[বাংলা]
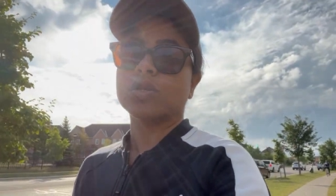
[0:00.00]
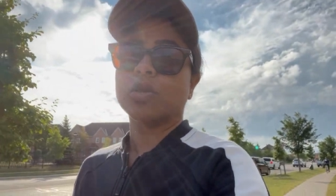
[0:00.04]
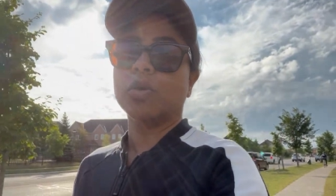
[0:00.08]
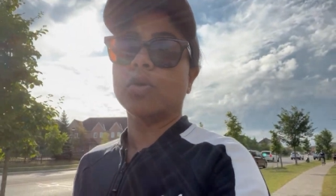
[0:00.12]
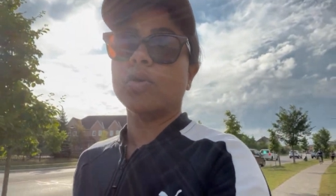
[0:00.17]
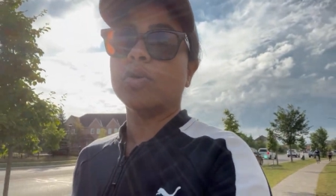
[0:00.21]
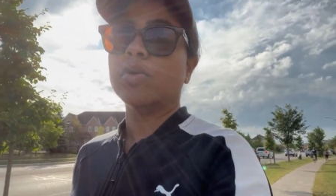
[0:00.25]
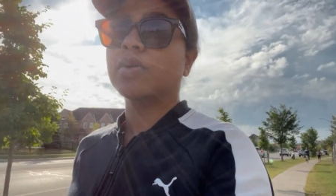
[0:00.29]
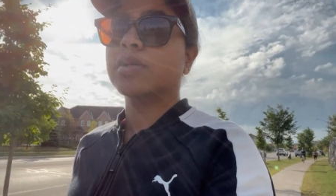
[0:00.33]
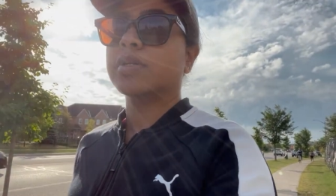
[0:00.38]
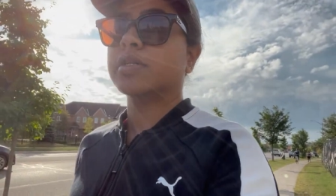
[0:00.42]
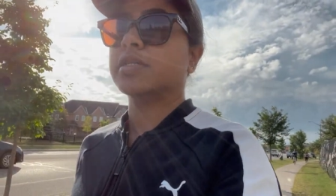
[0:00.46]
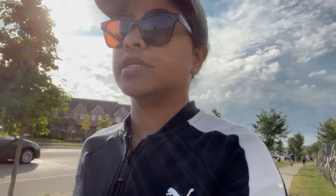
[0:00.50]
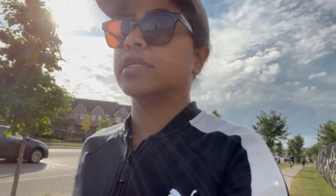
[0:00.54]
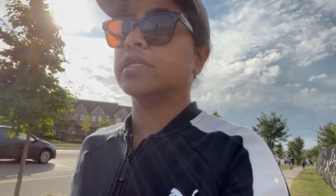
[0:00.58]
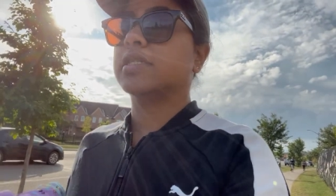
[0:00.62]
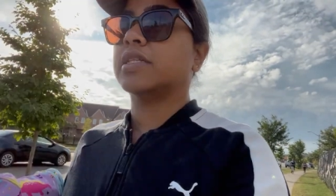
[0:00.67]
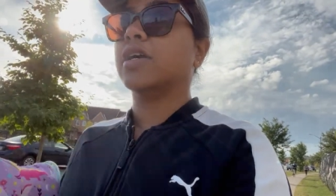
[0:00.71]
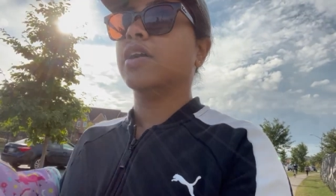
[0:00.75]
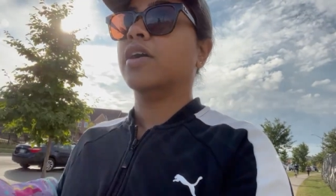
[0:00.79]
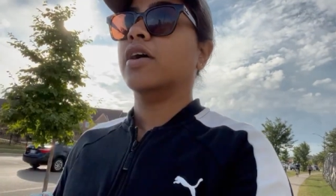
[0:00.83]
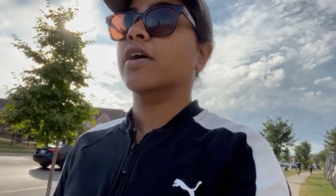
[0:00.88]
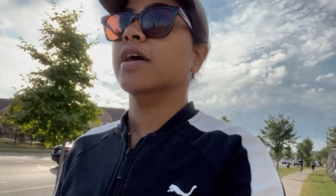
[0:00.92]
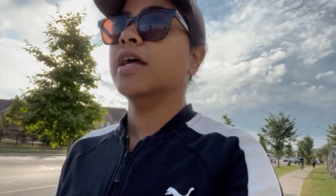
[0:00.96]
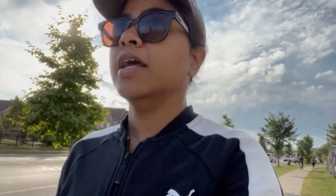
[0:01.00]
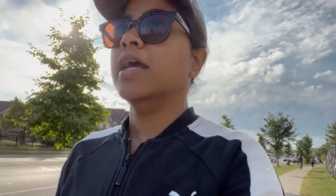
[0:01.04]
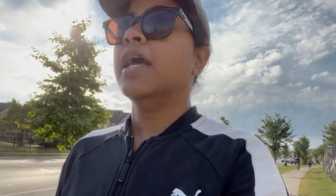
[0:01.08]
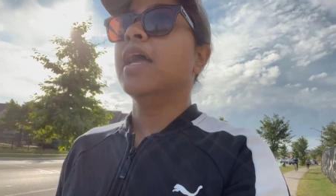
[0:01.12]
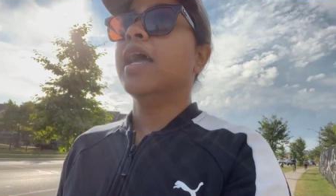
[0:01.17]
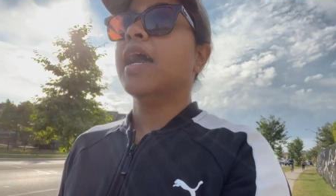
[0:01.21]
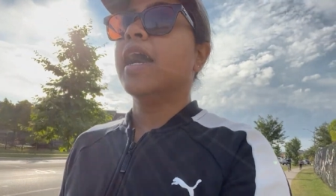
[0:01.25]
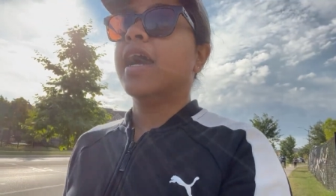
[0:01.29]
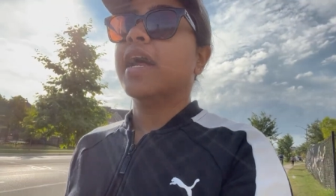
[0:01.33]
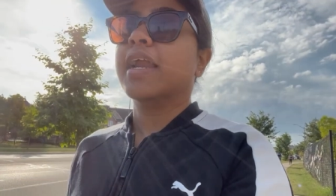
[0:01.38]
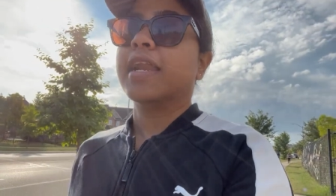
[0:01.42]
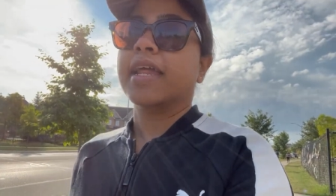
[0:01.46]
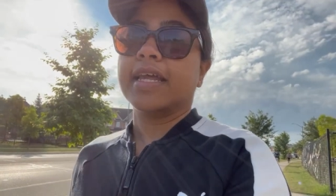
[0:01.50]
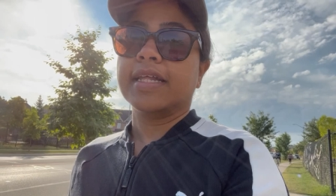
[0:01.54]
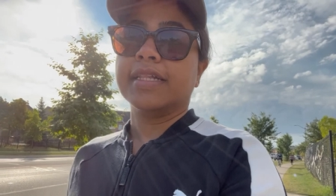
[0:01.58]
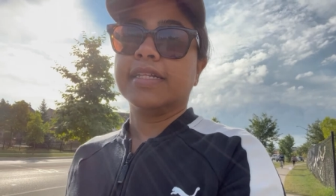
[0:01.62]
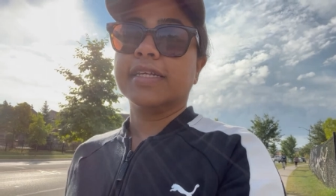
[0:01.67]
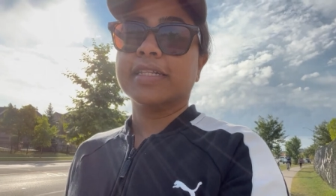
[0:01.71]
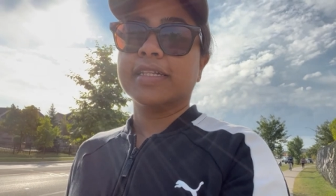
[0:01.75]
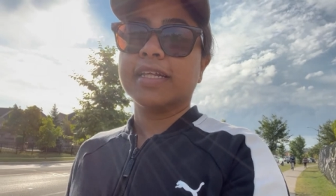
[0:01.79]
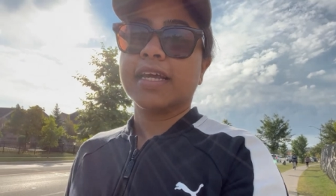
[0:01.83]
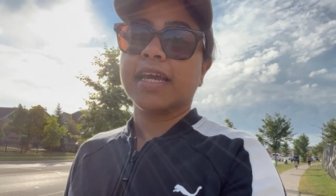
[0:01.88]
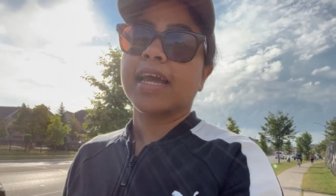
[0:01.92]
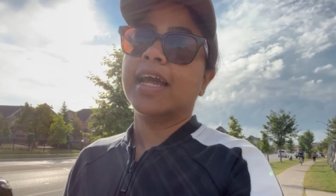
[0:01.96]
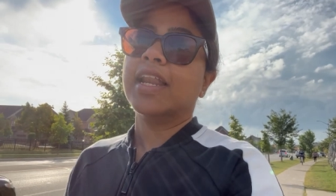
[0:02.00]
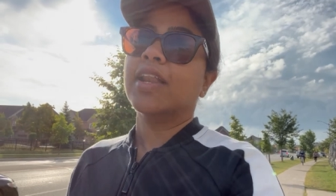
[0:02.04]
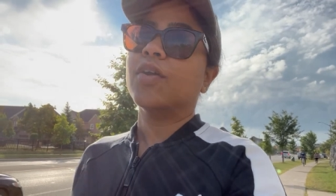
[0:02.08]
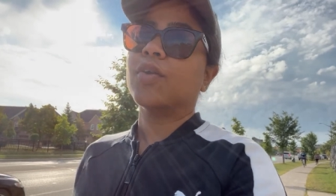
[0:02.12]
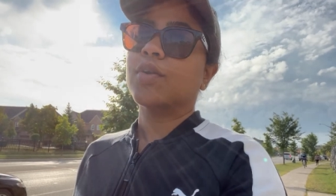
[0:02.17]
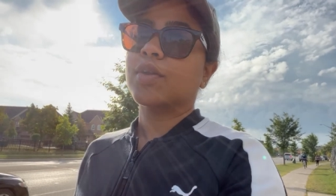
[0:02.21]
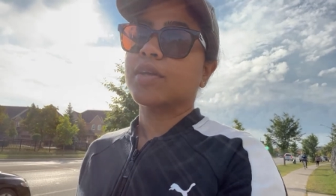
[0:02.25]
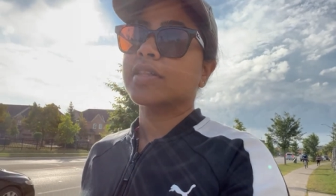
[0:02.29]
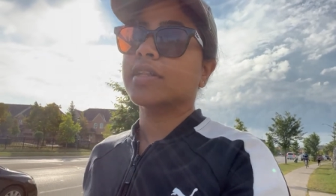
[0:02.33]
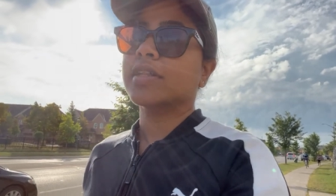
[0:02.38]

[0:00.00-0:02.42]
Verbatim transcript: স্লো হয়ে যেতে হয় আর এই দিক দিয়ে গেলে অনেক